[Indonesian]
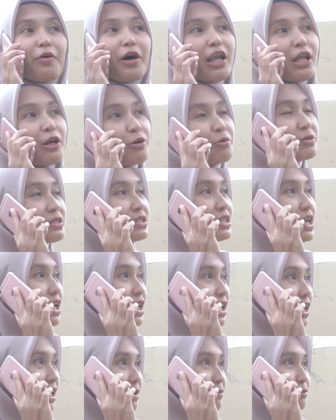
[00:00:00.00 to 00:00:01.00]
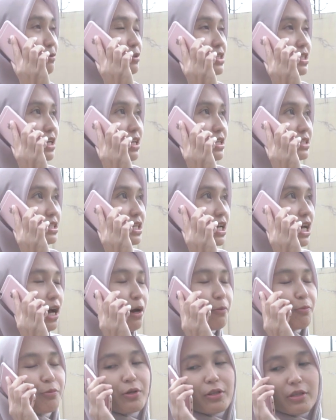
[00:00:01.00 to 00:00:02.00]
Waalaikumsalam Ustazah,
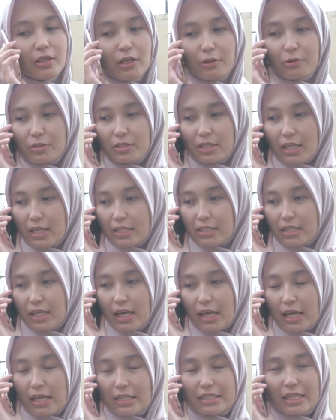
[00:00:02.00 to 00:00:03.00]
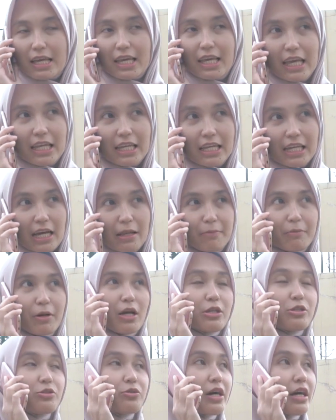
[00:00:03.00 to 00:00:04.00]
hapunten Ustazah, saya ini kan
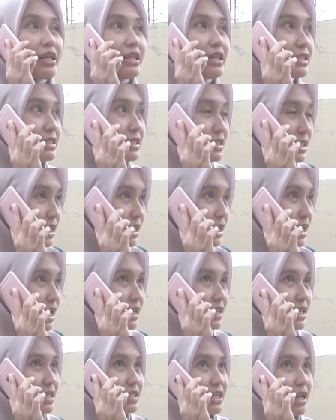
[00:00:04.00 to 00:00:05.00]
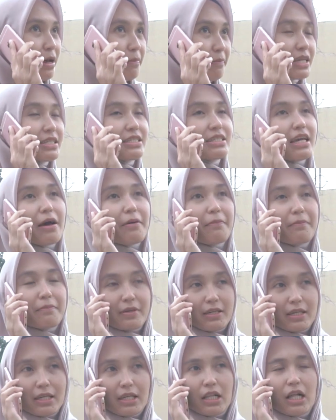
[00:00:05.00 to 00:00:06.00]
mengajukan izin atas nama
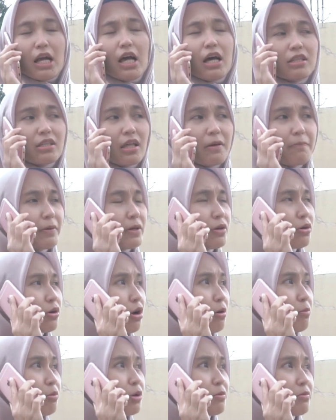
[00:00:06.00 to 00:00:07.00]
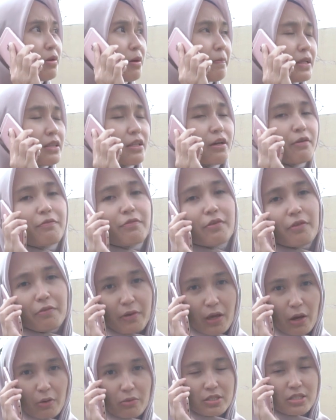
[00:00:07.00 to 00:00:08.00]
Jamil Tapi kok belum dapat approve
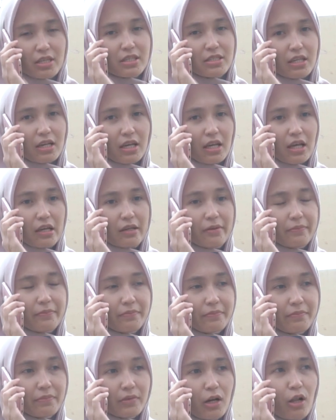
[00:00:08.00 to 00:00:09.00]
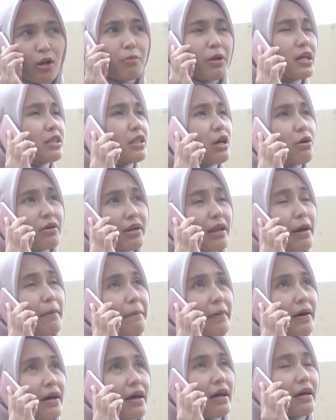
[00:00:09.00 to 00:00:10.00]
ya Ustazah? Kalau boleh tahu
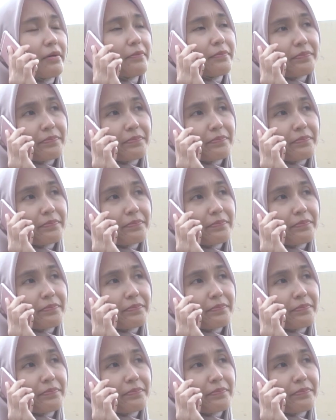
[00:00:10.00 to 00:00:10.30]
kenapa?